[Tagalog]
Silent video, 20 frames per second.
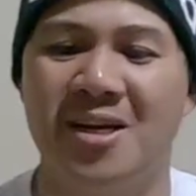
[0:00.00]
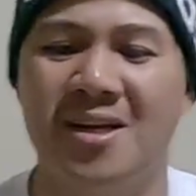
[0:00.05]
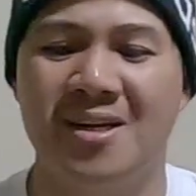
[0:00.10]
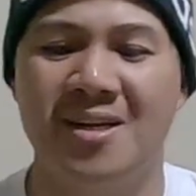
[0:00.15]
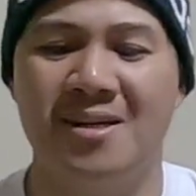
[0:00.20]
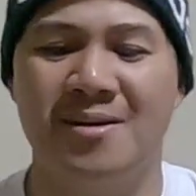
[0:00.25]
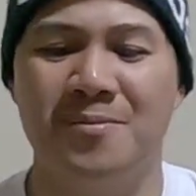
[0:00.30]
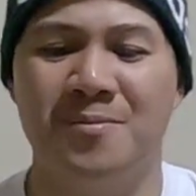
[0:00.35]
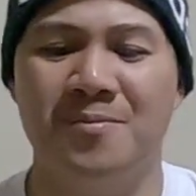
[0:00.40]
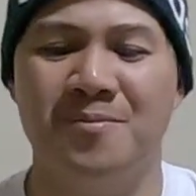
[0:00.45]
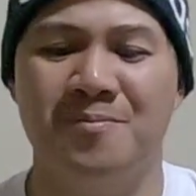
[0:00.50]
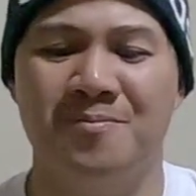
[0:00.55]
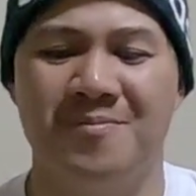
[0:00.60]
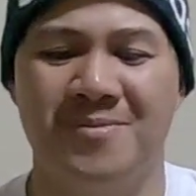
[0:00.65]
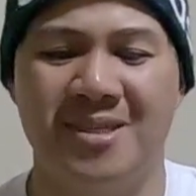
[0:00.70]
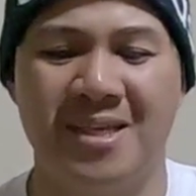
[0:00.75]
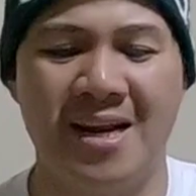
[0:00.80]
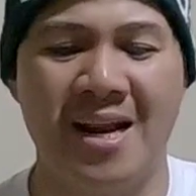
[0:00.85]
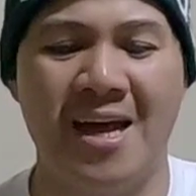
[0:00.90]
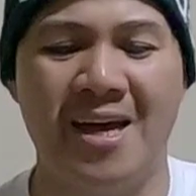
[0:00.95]
sanang
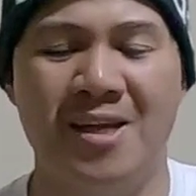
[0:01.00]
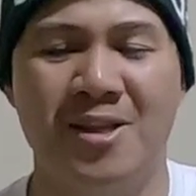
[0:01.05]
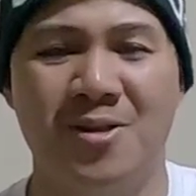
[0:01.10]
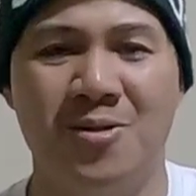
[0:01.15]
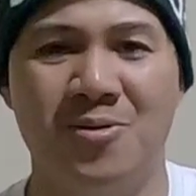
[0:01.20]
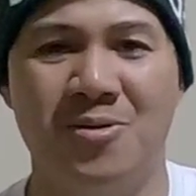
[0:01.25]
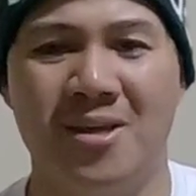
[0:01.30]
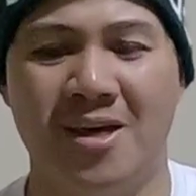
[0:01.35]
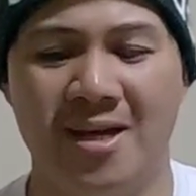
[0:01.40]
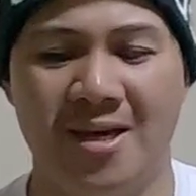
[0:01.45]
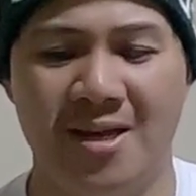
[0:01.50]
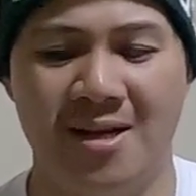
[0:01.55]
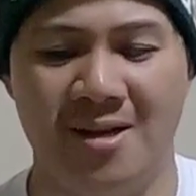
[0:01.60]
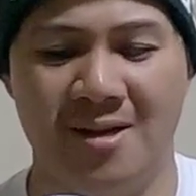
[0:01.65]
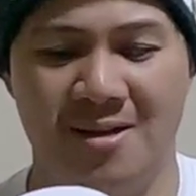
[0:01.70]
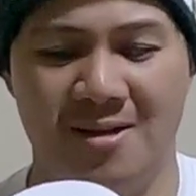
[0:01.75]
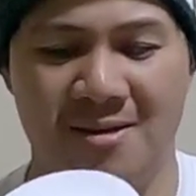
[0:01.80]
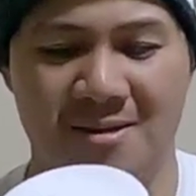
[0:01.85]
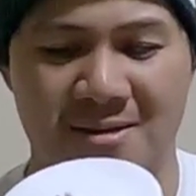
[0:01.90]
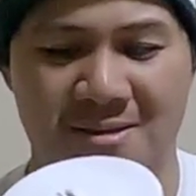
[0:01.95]
sirain to
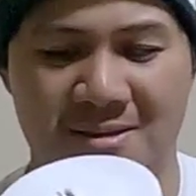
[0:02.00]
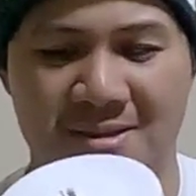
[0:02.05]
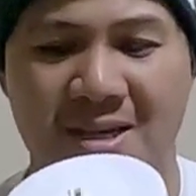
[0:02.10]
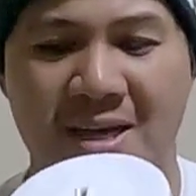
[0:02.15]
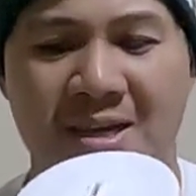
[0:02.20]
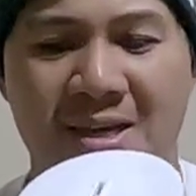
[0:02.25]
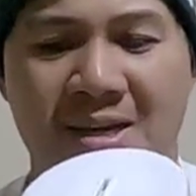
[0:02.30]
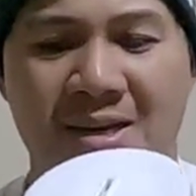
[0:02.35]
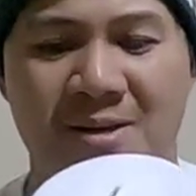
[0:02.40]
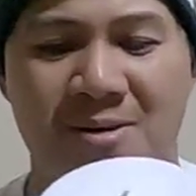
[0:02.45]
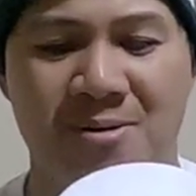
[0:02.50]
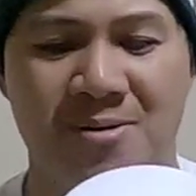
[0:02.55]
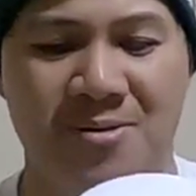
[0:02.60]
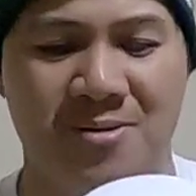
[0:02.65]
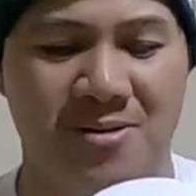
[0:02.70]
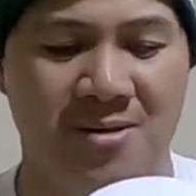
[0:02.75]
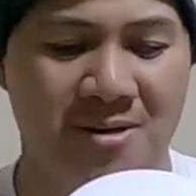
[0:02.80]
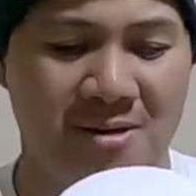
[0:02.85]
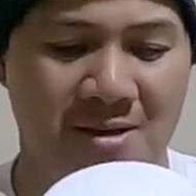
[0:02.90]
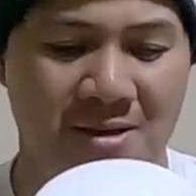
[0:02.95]
dahil sayang,
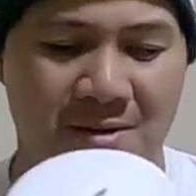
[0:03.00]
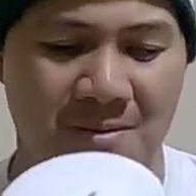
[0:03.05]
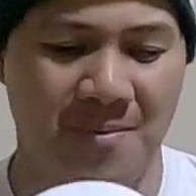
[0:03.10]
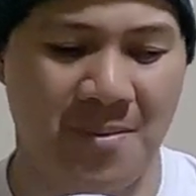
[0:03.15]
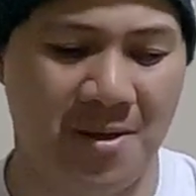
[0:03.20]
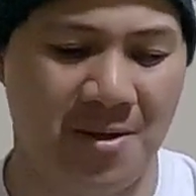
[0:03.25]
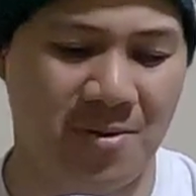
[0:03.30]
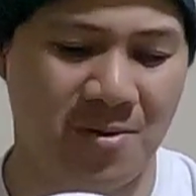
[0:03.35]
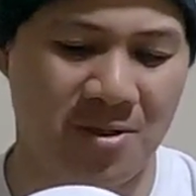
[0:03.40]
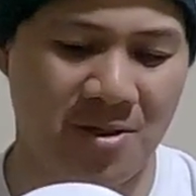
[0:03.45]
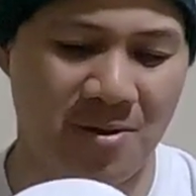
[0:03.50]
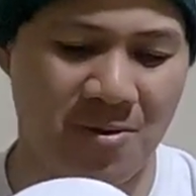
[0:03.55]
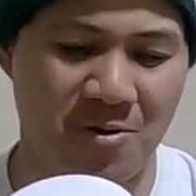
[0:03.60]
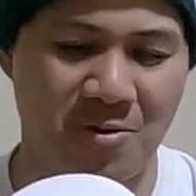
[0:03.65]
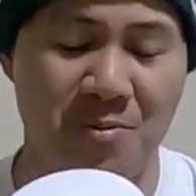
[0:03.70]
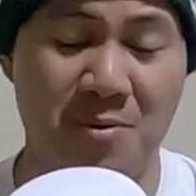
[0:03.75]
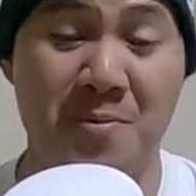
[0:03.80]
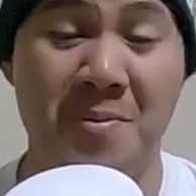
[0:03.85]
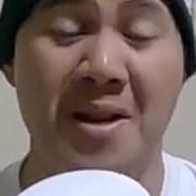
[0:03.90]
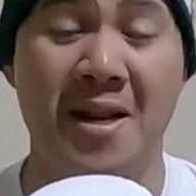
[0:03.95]
no? Pero siguro
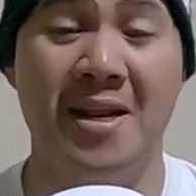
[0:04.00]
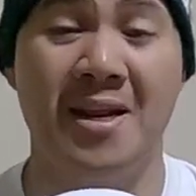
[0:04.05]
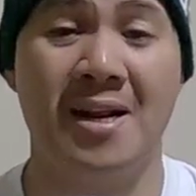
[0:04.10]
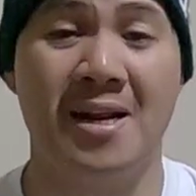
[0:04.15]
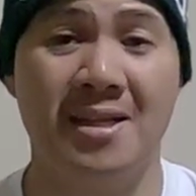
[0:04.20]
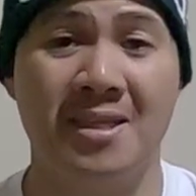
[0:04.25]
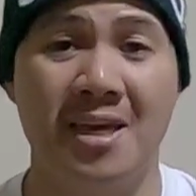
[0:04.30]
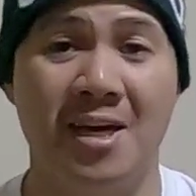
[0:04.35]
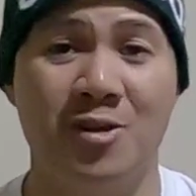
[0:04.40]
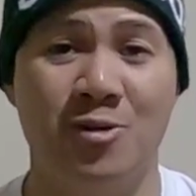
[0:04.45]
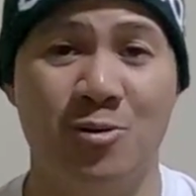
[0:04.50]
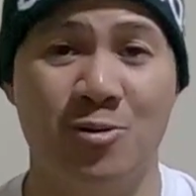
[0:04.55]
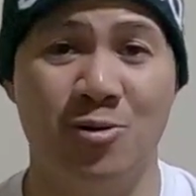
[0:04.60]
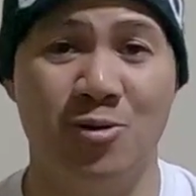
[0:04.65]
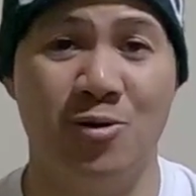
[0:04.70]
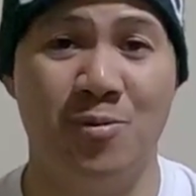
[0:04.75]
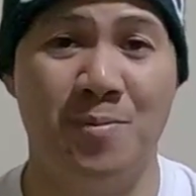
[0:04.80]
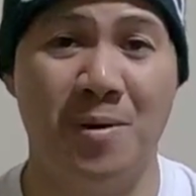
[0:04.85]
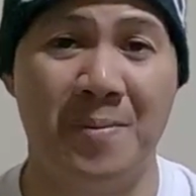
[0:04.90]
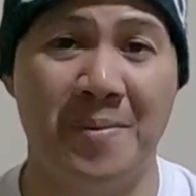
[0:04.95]
bibili na lang tayo
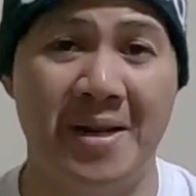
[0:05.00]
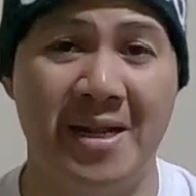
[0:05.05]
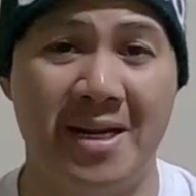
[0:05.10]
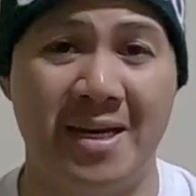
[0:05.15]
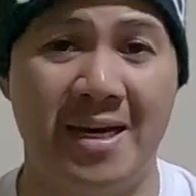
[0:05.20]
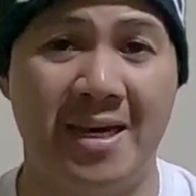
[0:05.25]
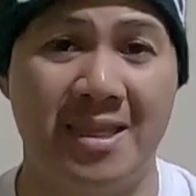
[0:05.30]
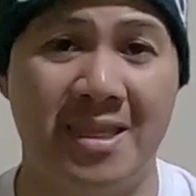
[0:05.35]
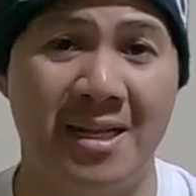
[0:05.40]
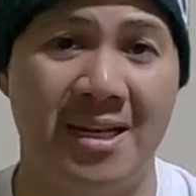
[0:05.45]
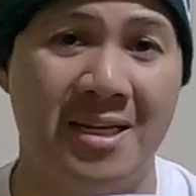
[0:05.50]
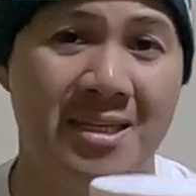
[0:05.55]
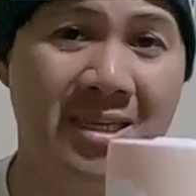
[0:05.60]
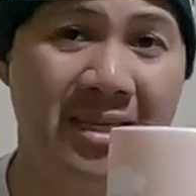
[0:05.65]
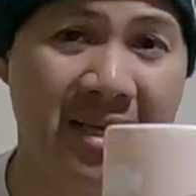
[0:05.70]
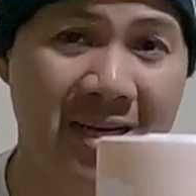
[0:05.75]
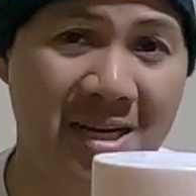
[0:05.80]
susunod pagbalik natin kasi